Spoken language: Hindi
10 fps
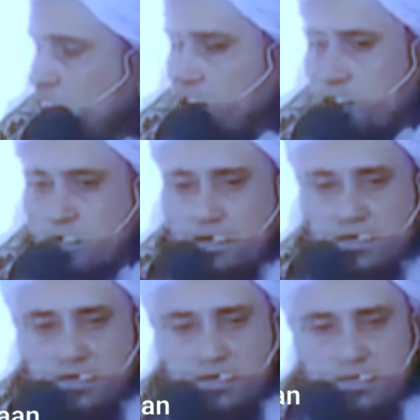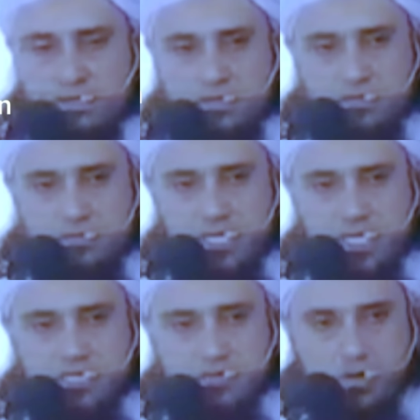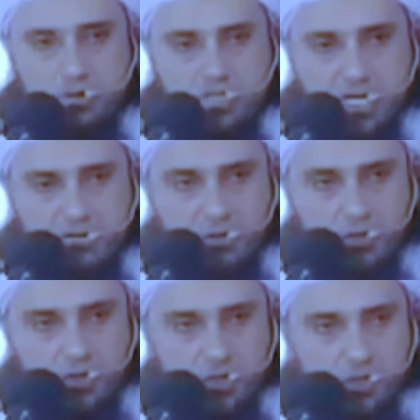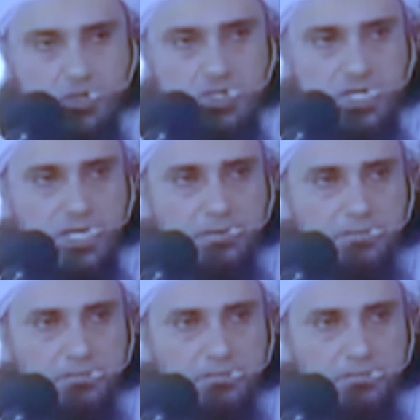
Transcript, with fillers: और मरीज़ और मुसाफिर को छूट दी